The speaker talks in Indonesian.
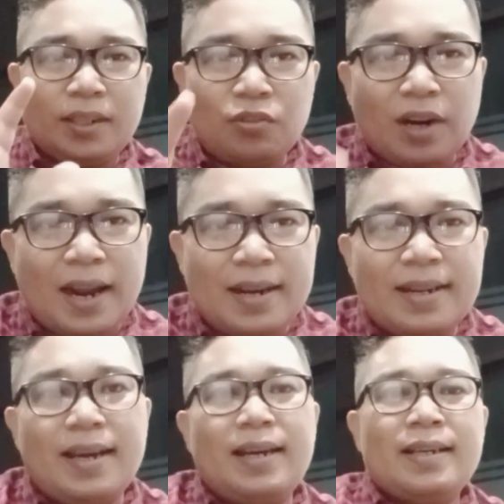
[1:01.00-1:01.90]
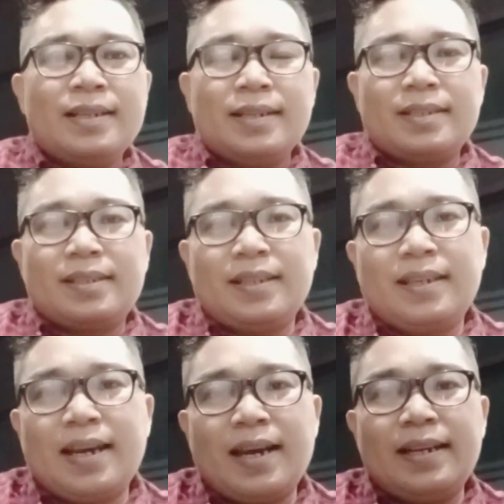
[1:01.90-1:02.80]
tidur Anda
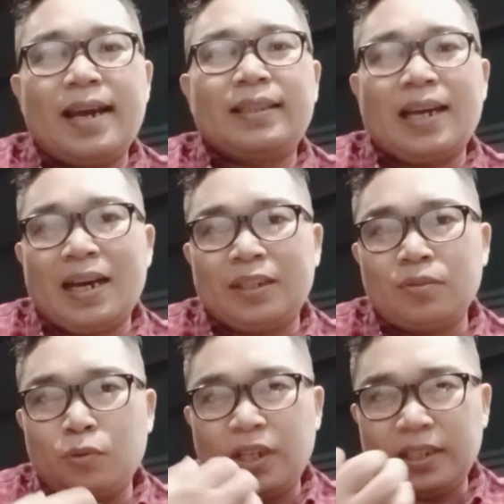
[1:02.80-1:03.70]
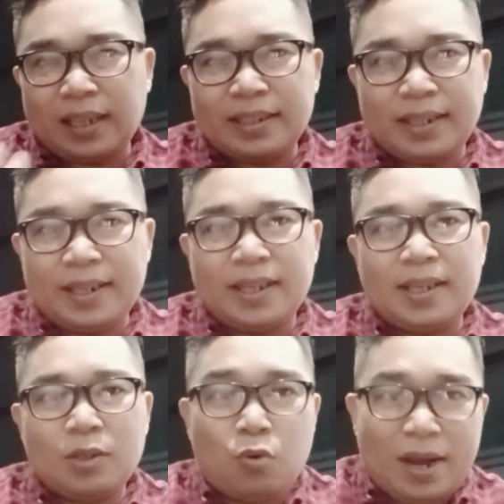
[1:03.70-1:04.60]
sehingga daya tahan tubuh kita
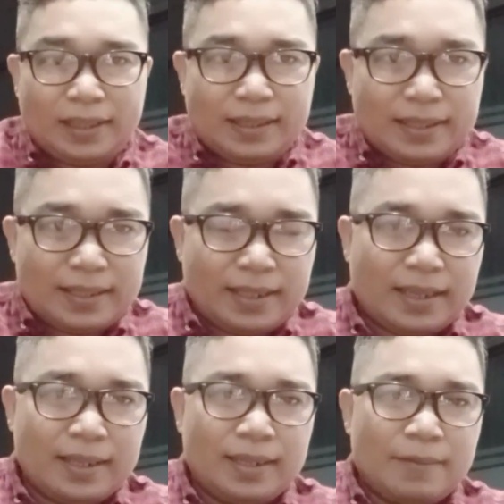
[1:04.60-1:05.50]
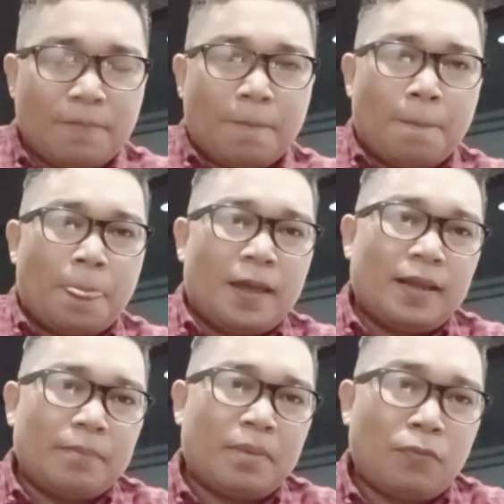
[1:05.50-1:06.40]
jadi kuat ya.
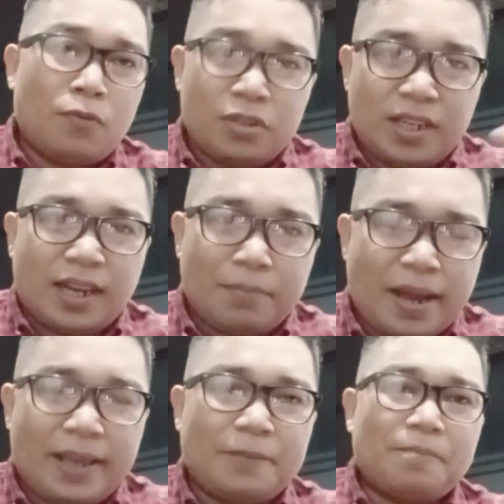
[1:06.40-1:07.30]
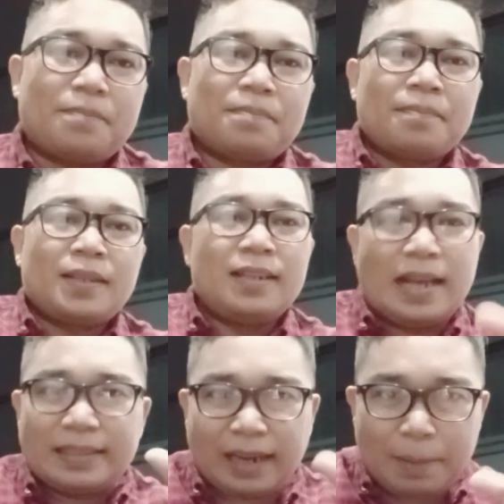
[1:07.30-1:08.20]
Berfungsi dengan baik
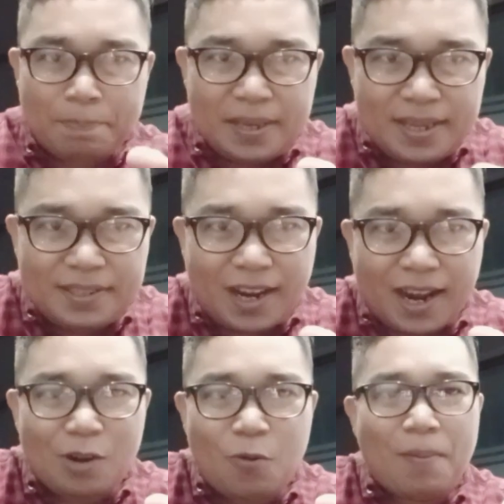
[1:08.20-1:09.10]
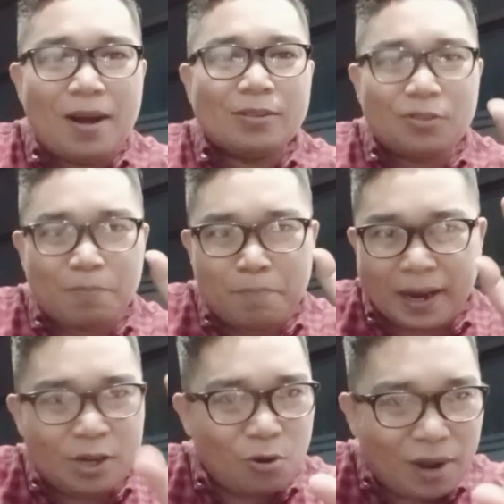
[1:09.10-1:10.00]
dan terlebih jangan lupa untuk
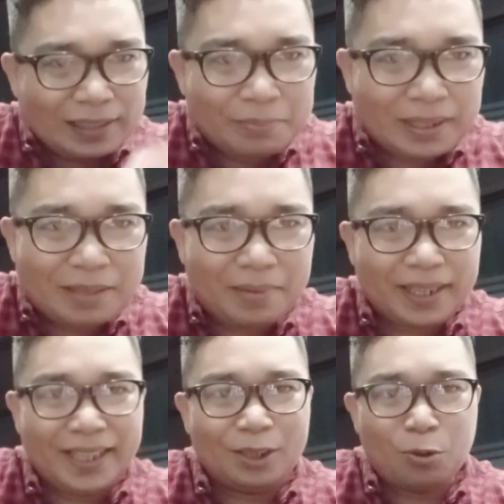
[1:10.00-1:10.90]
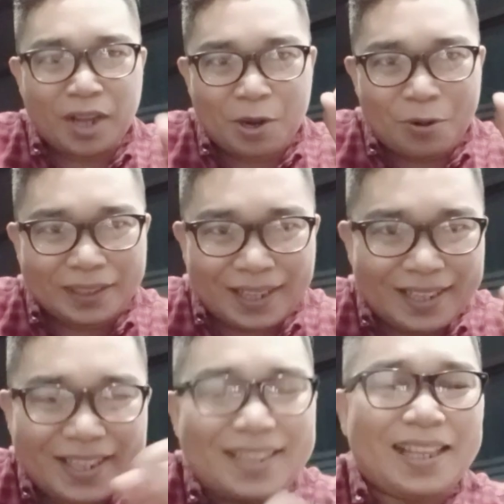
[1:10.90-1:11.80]
berdoa teman-teman. Itu
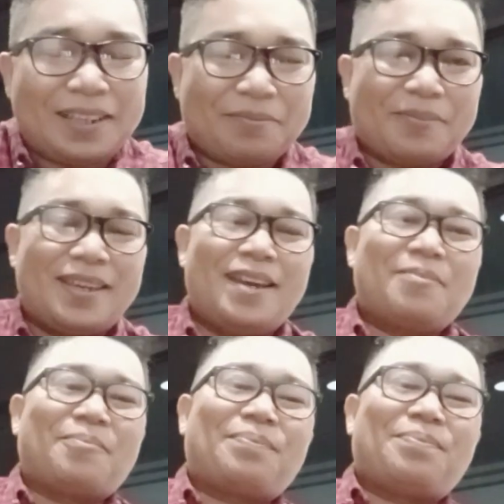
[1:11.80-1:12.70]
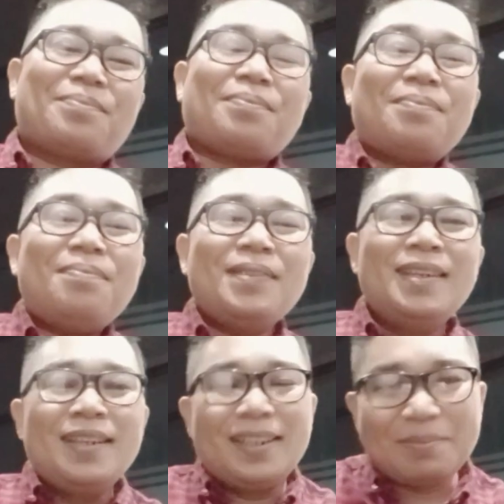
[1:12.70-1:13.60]
kekuatan kita ya.
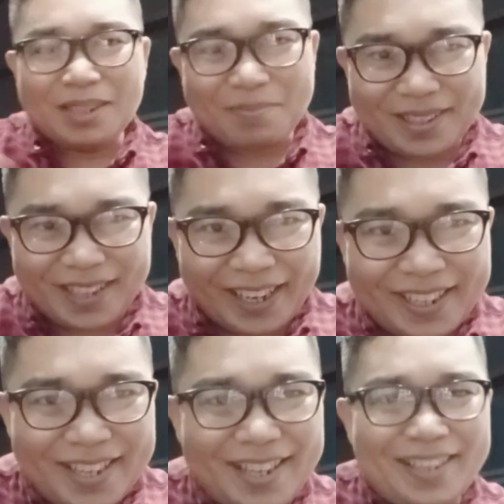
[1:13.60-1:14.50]
Teman-teman kali ini